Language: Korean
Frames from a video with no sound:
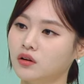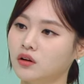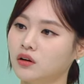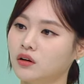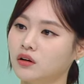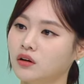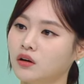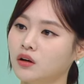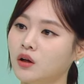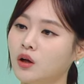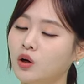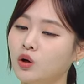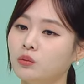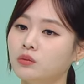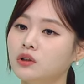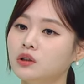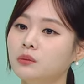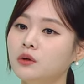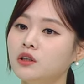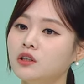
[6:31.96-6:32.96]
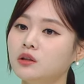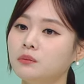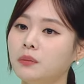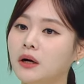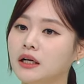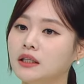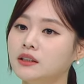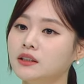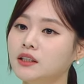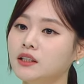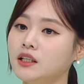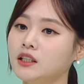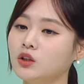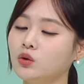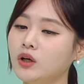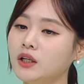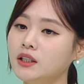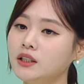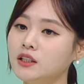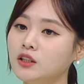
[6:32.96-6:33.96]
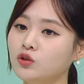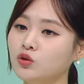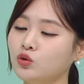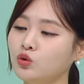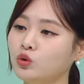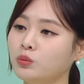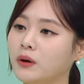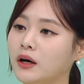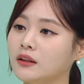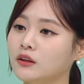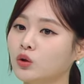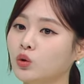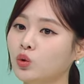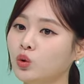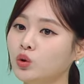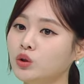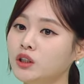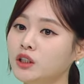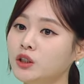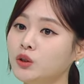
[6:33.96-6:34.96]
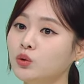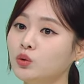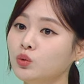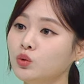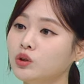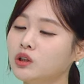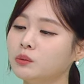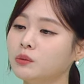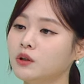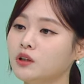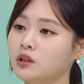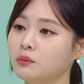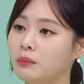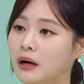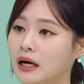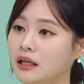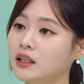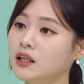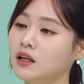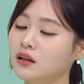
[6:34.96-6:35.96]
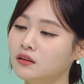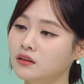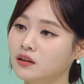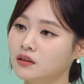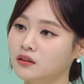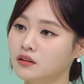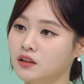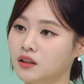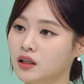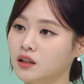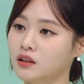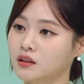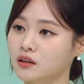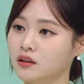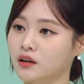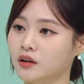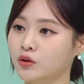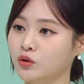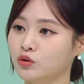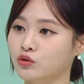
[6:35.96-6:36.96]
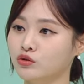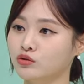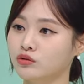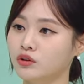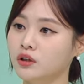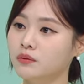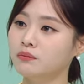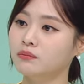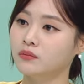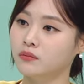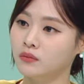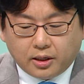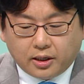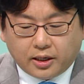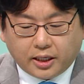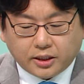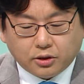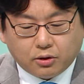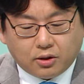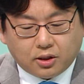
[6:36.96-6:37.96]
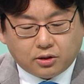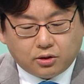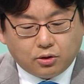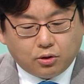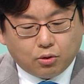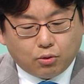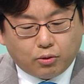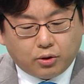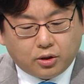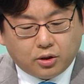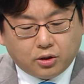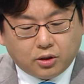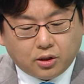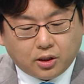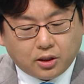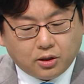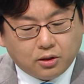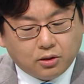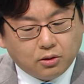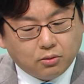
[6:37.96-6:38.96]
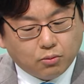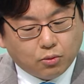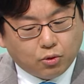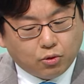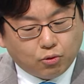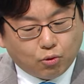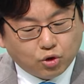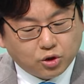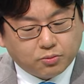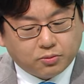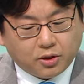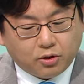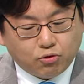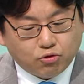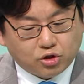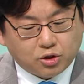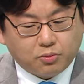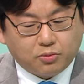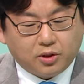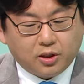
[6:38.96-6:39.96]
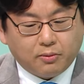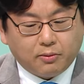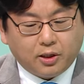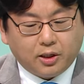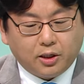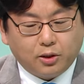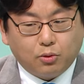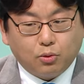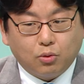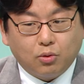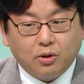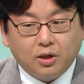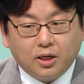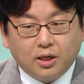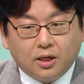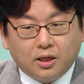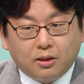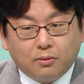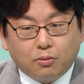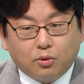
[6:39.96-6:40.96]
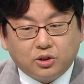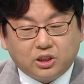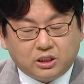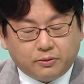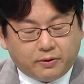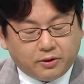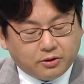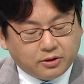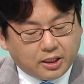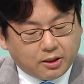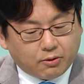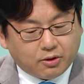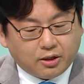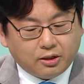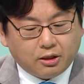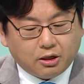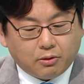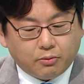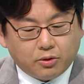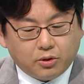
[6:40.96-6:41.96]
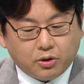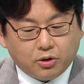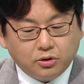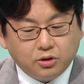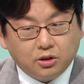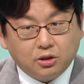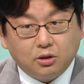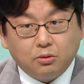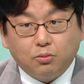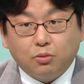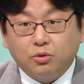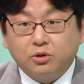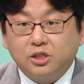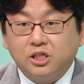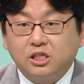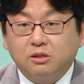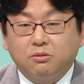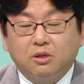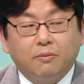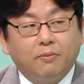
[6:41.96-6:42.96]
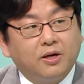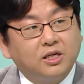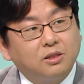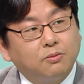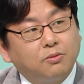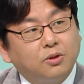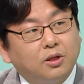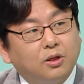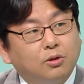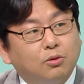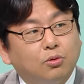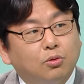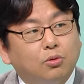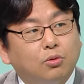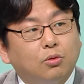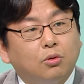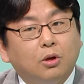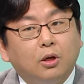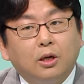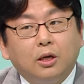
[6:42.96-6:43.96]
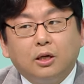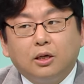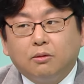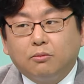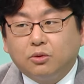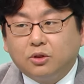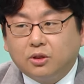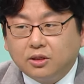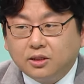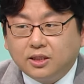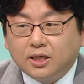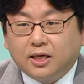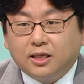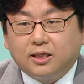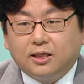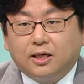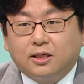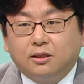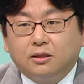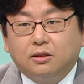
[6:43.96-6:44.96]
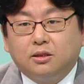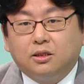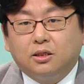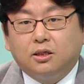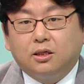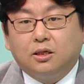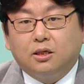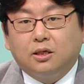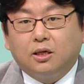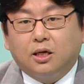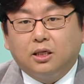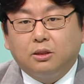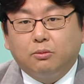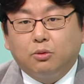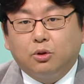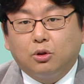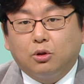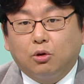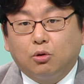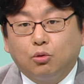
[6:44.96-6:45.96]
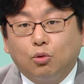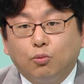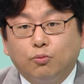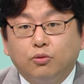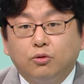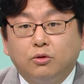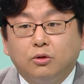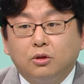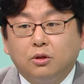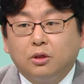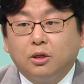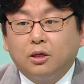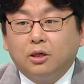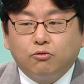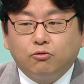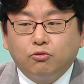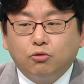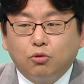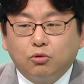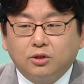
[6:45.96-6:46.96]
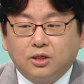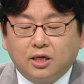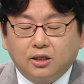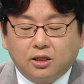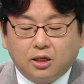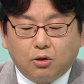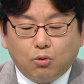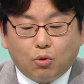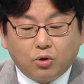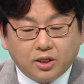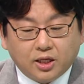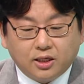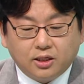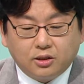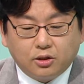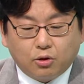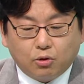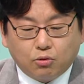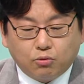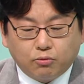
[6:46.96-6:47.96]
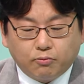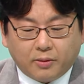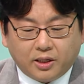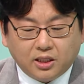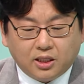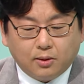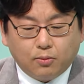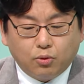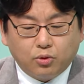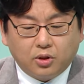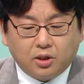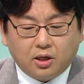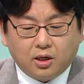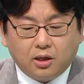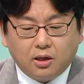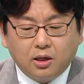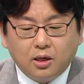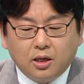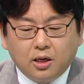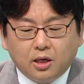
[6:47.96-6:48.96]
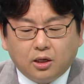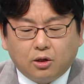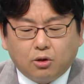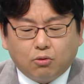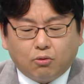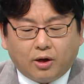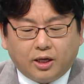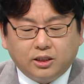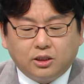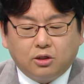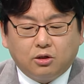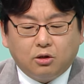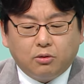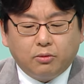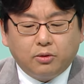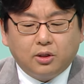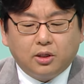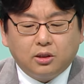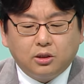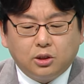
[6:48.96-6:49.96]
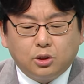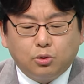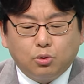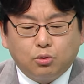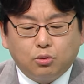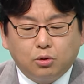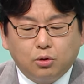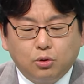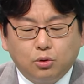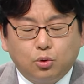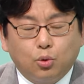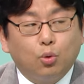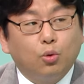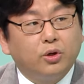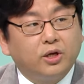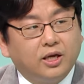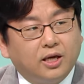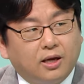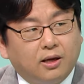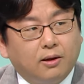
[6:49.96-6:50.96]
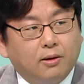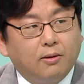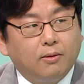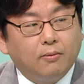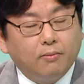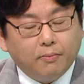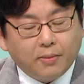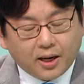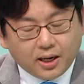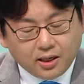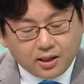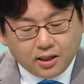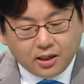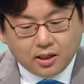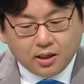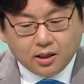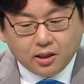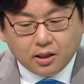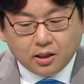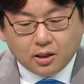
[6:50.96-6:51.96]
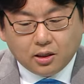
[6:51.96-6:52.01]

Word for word: 네, 그럼 그만큼 발생하는 환자 수도 많고 치료도 그만큼 많이 한다는 이야기일까요, 교수님? 예전 같은 경우에는 한 뭐 50대, 60대만 해도 음. 뭐 집에서 생활한다 하면 현재는 뭐 70대, 80대에도 등산이라든지 아니면 더 높은 운동 상태를 원하는 경우 많다 보니까 이런 관절염에 대한 치료를 조기에 빨리